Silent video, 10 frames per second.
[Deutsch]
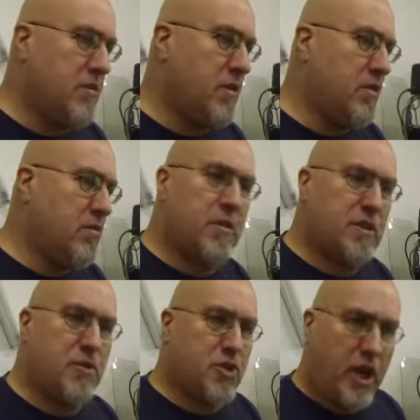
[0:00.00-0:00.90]
Äh,
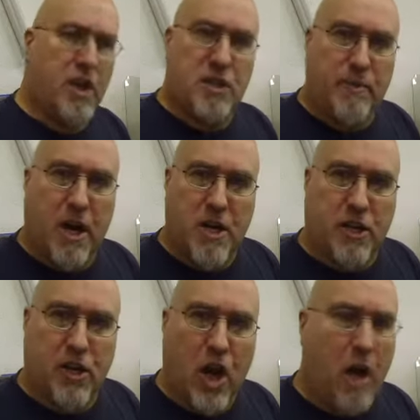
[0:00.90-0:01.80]
inzwischen kenne ich zwar
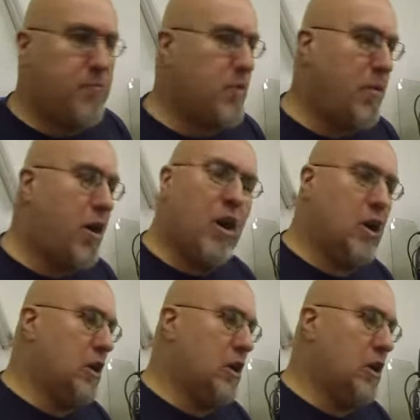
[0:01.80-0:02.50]
einige Namen, aber